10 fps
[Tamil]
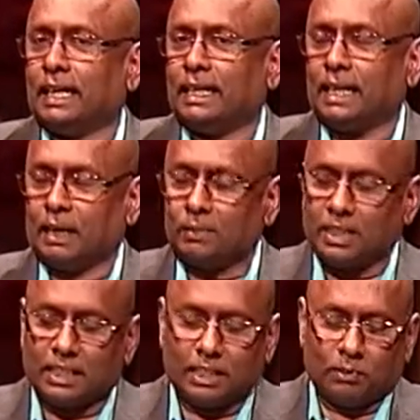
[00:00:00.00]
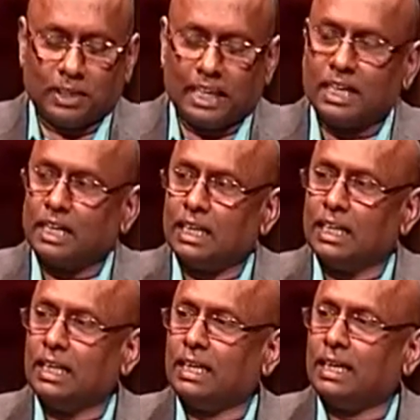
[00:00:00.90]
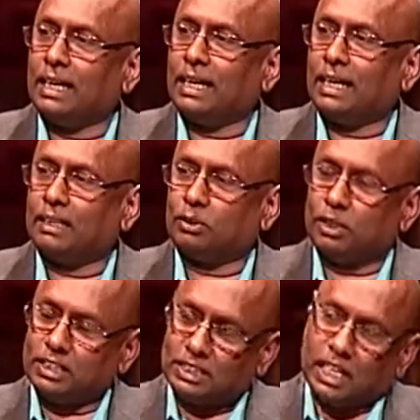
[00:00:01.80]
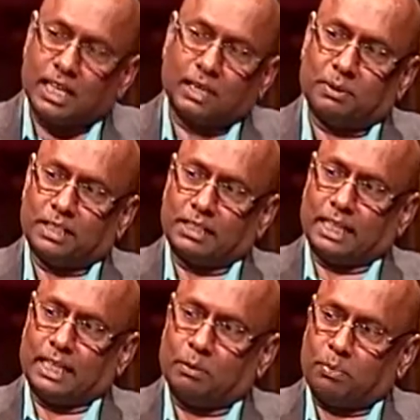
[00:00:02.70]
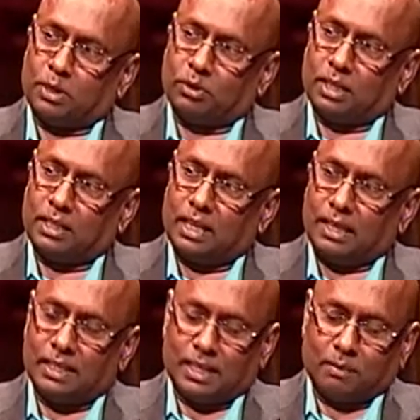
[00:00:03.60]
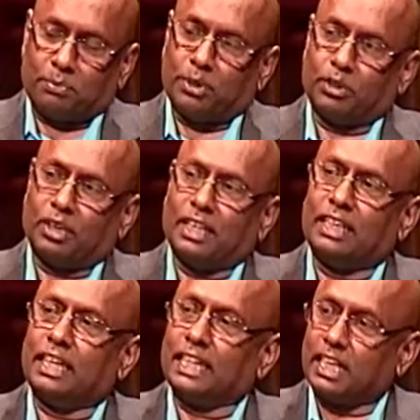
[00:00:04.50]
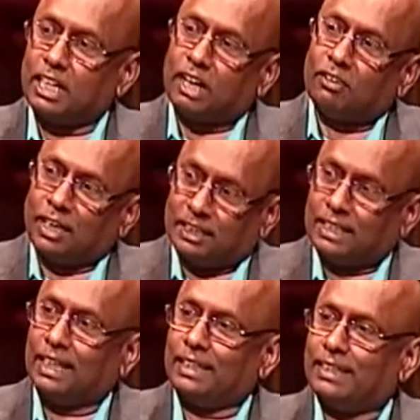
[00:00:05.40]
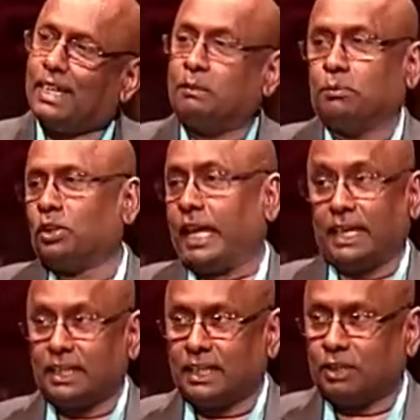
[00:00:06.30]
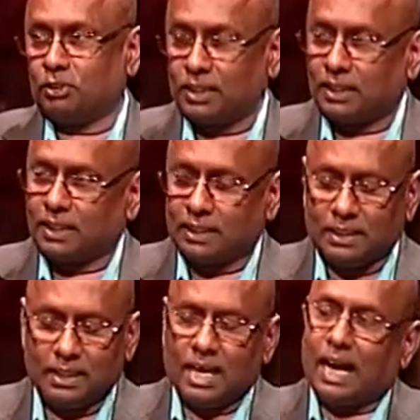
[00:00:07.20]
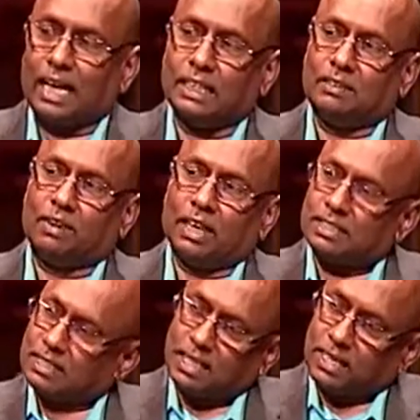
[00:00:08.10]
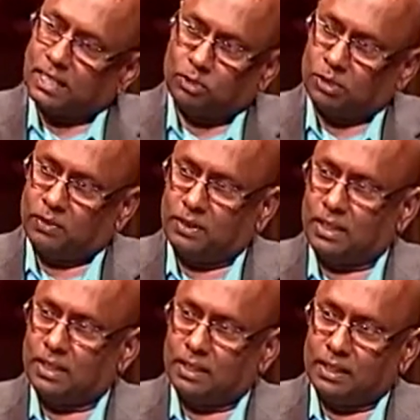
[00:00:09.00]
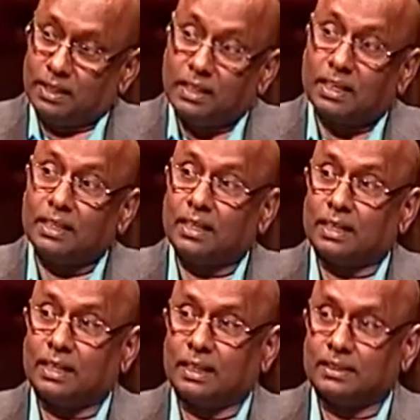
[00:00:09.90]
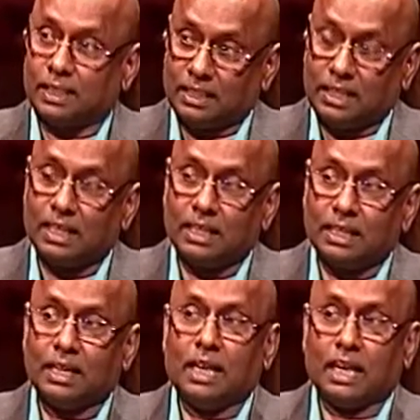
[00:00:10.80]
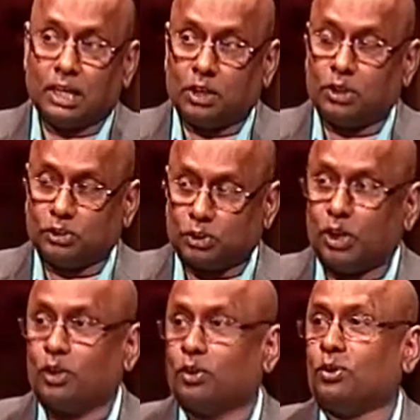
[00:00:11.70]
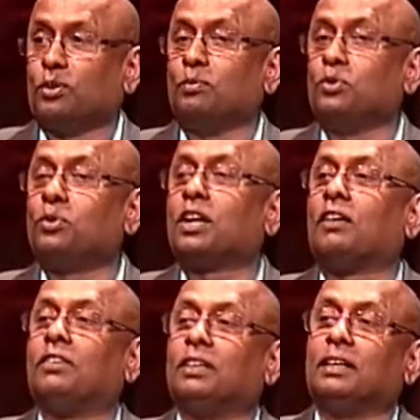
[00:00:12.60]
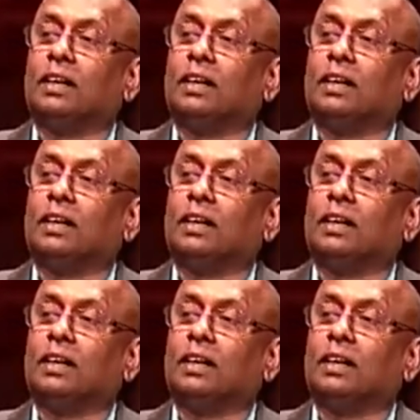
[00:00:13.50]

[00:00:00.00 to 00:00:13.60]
நடைபெறுகின்ற விடயங்களிலே தொடர்ச்சியாக நடைபெறுகின்ற இனப்படுகொலை அந்த இனப்படுகொலையின் இரண்டாவது அத்தியாயம்தான் இப்பொழுது அரங்கேறி கொண்டிருக்கிறது அதுக்கு வல்லரசு நாடுகள் உதவி இருக்கிறது என்ற செய்தியை எங்களுக்கு சொல்லிக்கொண்டு மூன்றாவது